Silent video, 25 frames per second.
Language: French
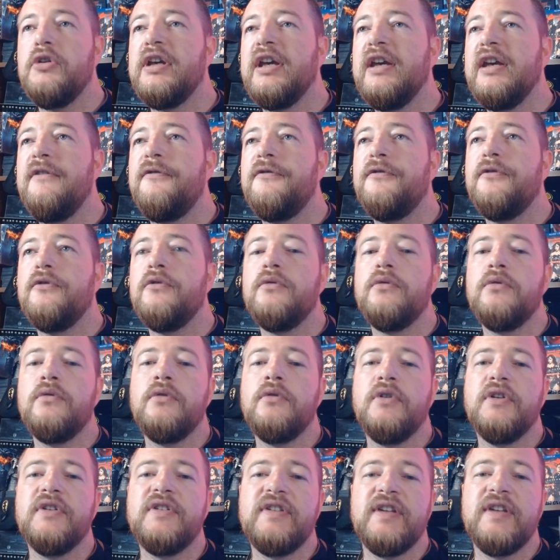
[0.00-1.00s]

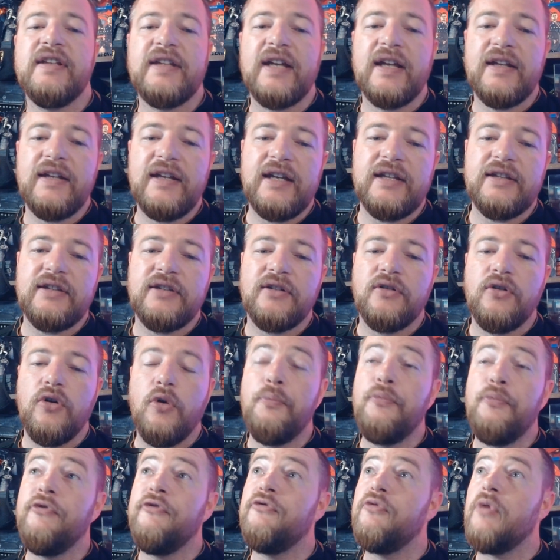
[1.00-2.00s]
Griffon, c'est un être au
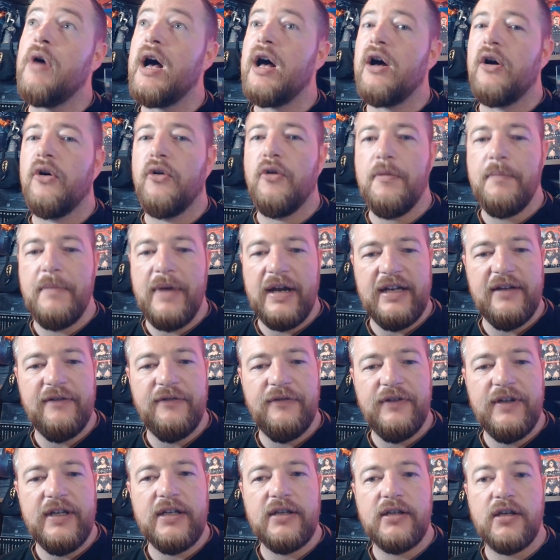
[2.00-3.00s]
pouvoir
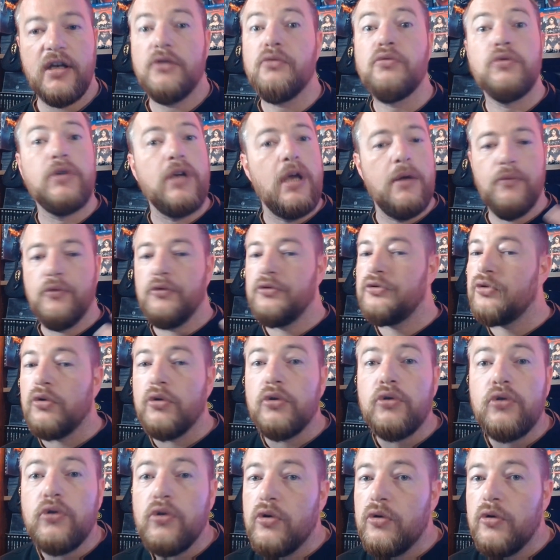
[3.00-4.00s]
maléfique, hein, donc un monstre
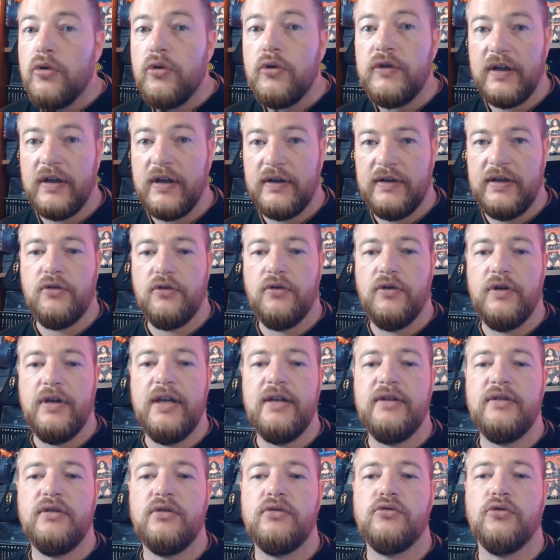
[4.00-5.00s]
que certains
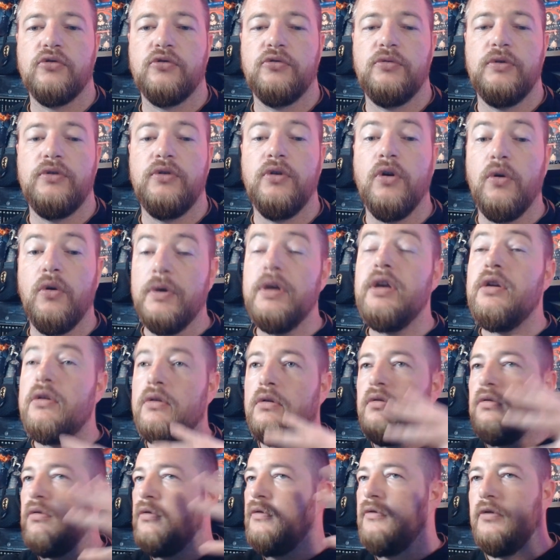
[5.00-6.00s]
connaissent, hein, j'en suis sûr. Oui,
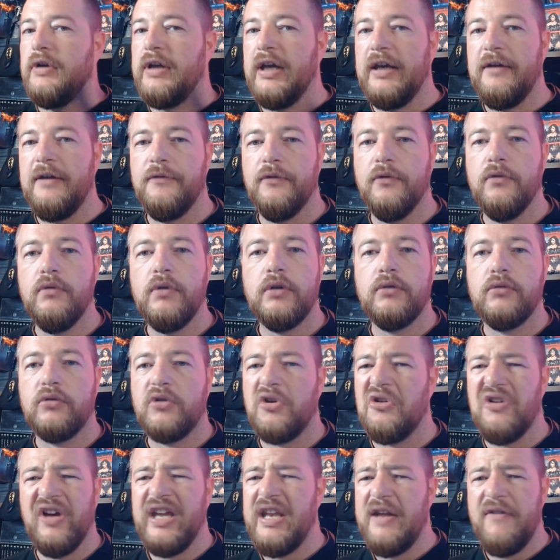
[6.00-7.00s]
le, Griffon, donc
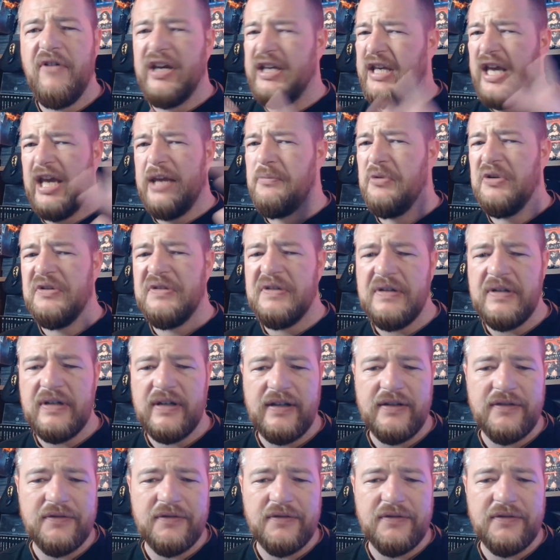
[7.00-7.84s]
rien à voir avec Harry Potter.